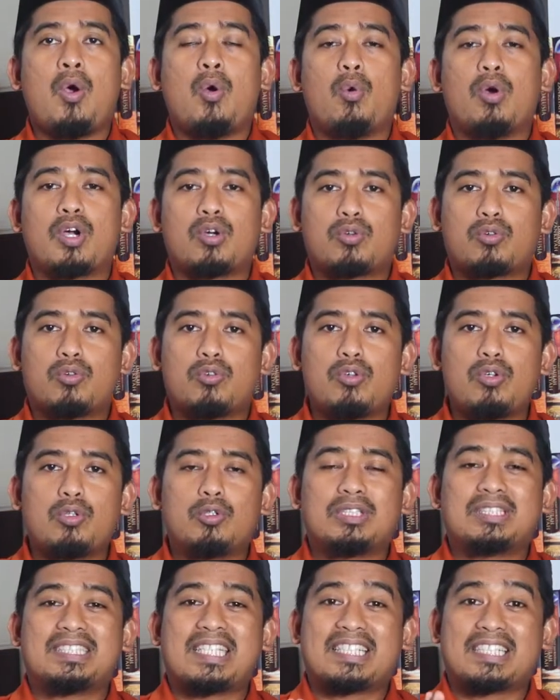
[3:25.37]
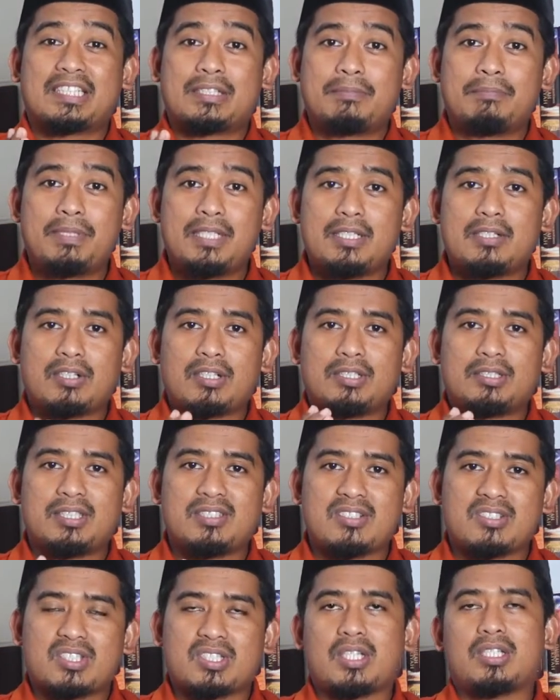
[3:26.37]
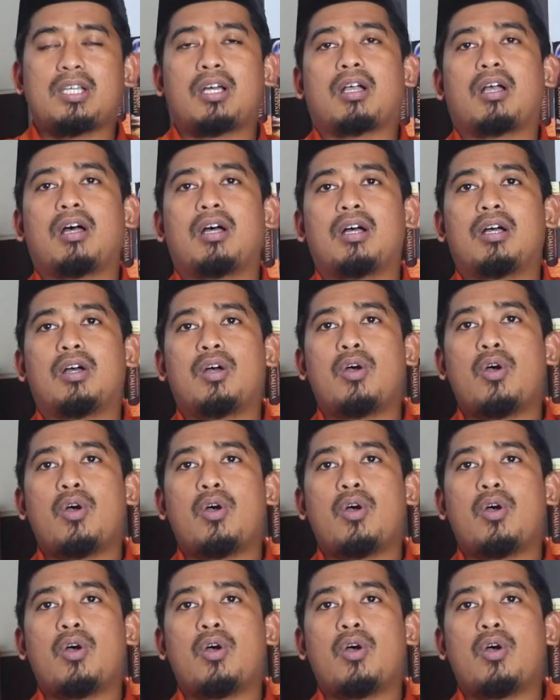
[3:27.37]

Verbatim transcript: wa kullu takbiratin sadaqah